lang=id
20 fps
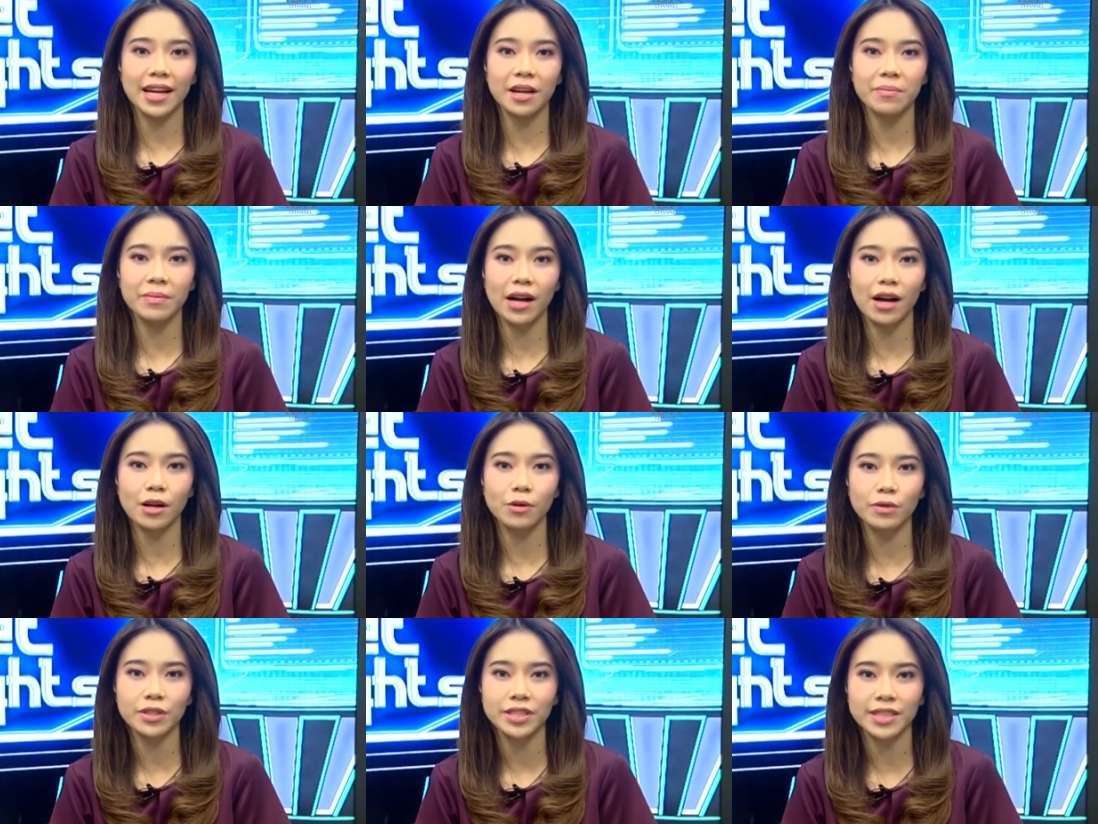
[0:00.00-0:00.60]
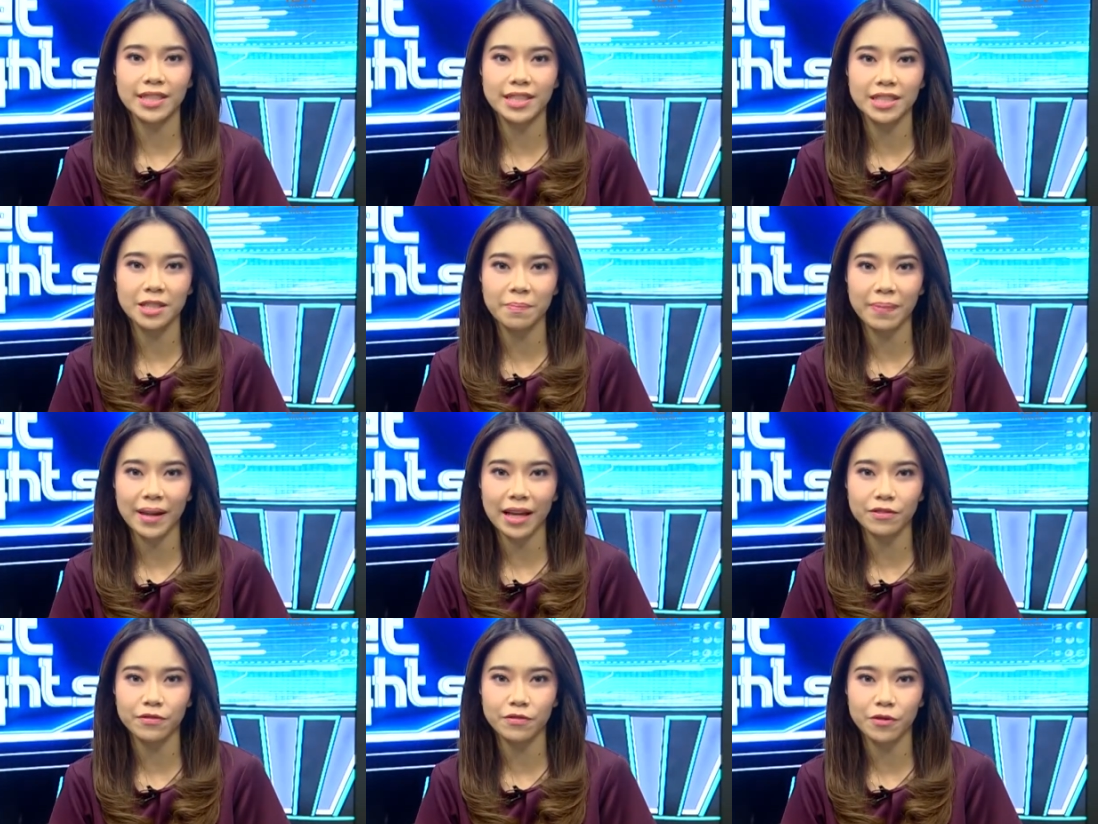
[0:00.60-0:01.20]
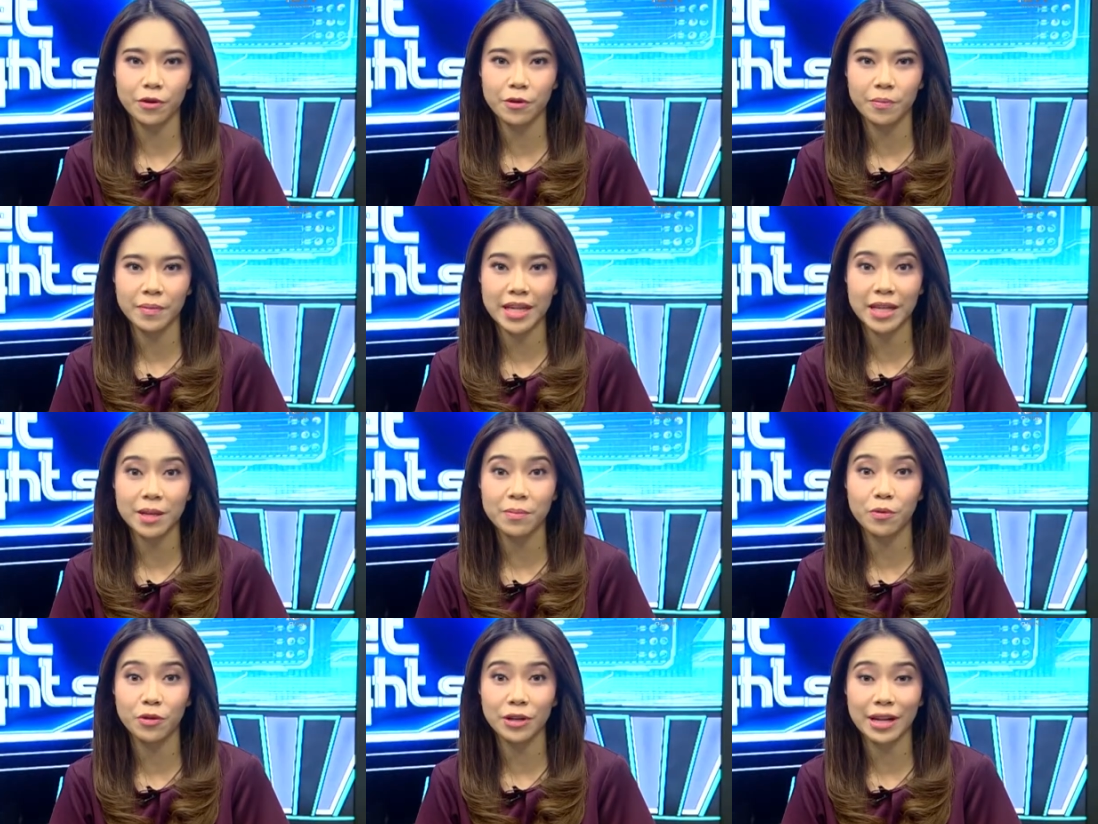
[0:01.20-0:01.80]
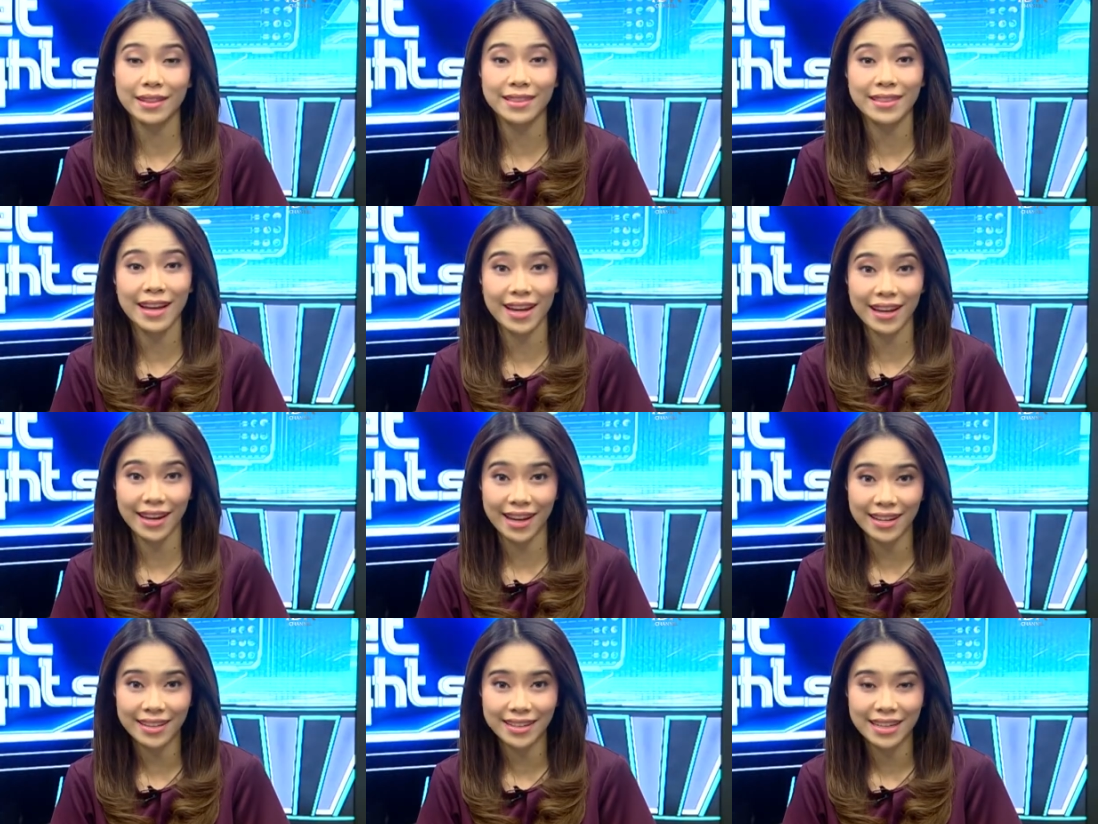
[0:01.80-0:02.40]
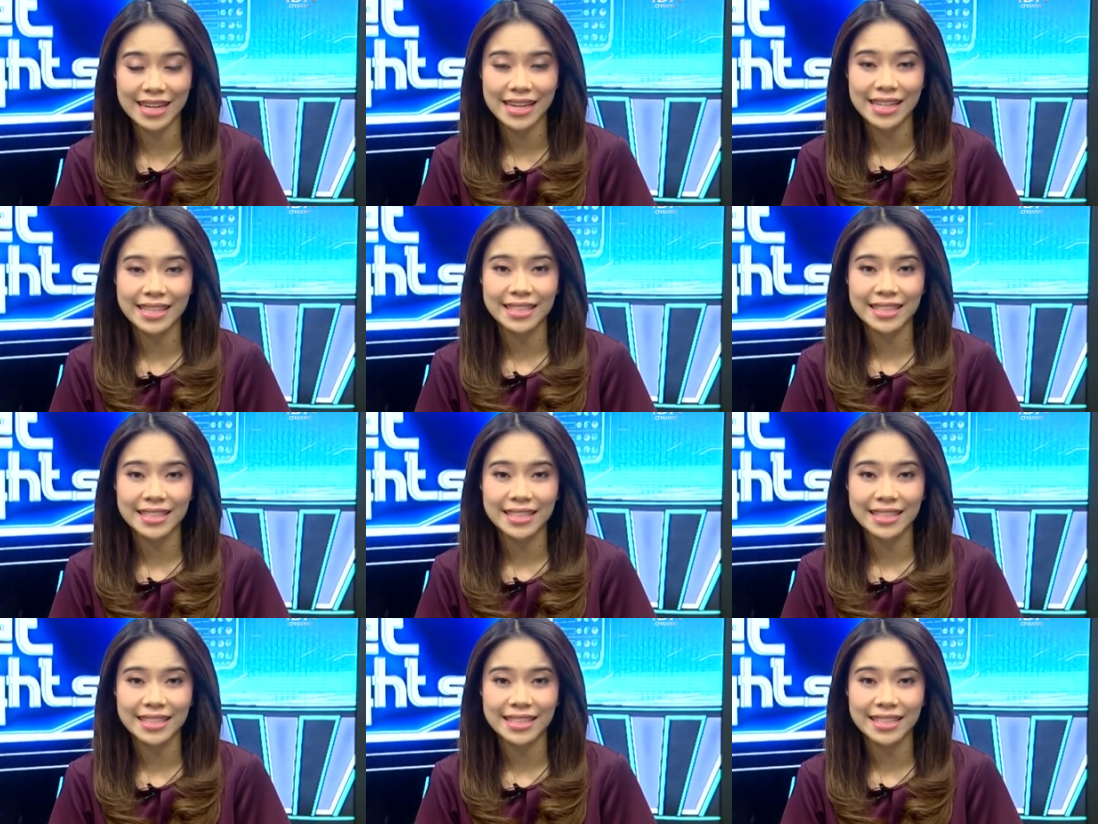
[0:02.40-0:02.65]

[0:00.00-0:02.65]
akan mengakuisisi platform hiburan Thailand,